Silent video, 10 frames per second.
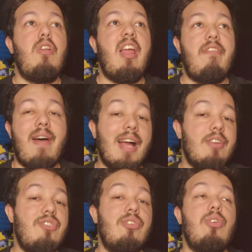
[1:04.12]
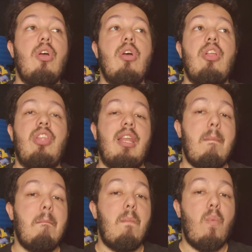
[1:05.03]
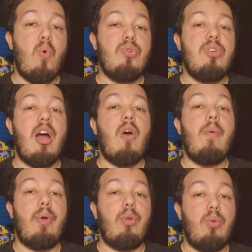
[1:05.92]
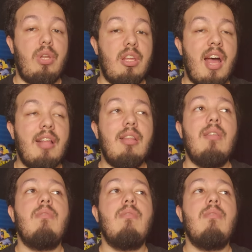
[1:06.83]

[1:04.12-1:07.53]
un live action tienen mucha oportunidad